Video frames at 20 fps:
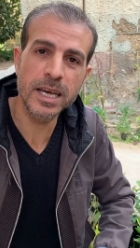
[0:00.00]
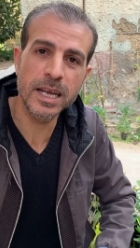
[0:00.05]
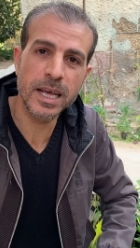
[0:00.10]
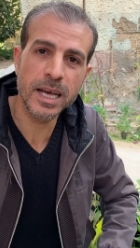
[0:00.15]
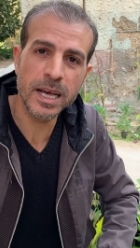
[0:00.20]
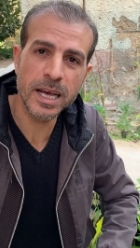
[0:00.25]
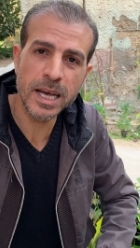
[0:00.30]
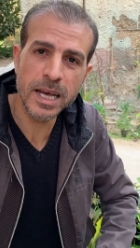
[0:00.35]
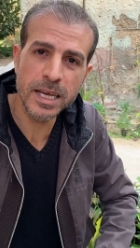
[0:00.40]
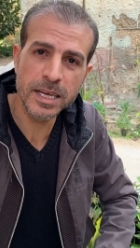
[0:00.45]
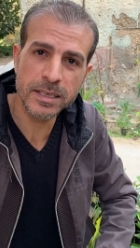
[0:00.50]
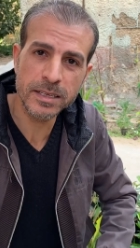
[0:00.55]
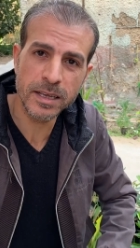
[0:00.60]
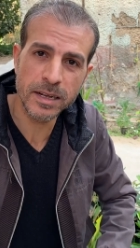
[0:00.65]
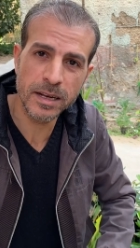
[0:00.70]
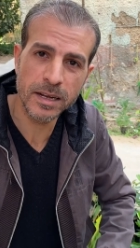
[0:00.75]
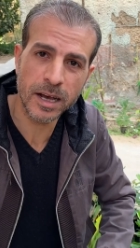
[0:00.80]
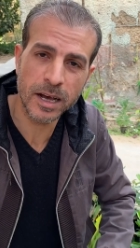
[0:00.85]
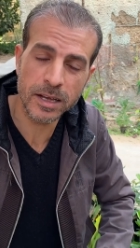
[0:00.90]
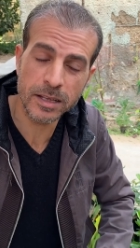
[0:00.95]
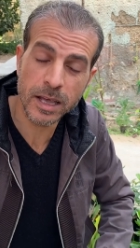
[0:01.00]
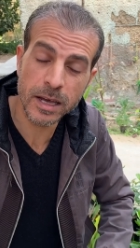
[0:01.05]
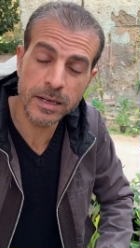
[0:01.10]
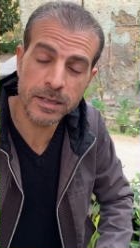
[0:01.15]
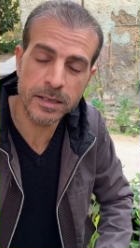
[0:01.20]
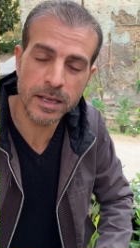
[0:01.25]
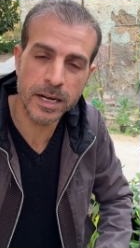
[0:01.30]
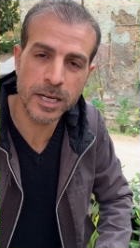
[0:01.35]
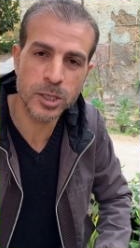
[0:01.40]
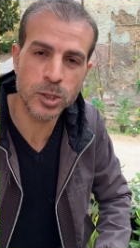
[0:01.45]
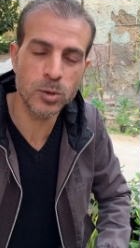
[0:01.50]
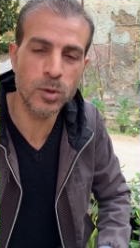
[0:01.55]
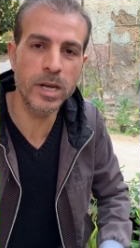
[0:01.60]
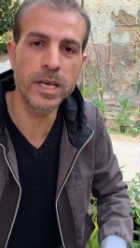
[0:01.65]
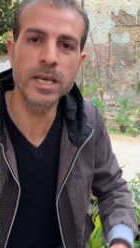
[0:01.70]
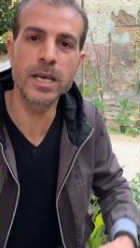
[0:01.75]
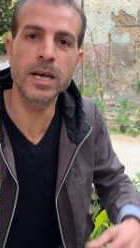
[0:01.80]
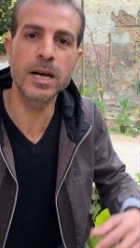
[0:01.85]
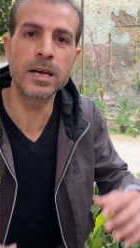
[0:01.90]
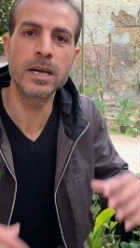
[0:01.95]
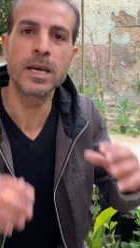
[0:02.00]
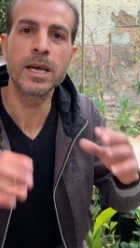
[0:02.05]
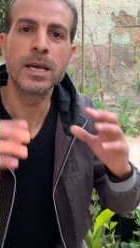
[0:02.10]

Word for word: لغاية الأعضاء التناسلية